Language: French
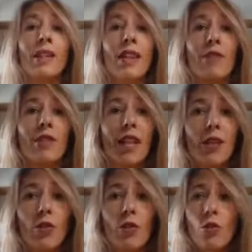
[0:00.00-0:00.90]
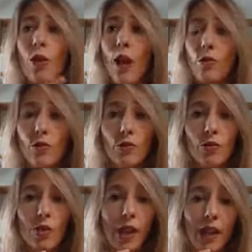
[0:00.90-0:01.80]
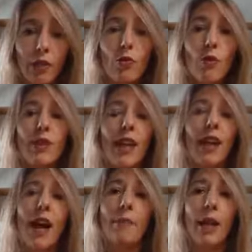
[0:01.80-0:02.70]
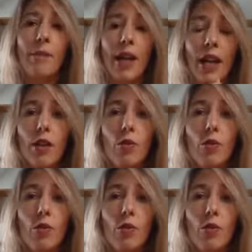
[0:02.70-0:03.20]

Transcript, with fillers: Ça veut dire que tu as un argumentaire à préparer,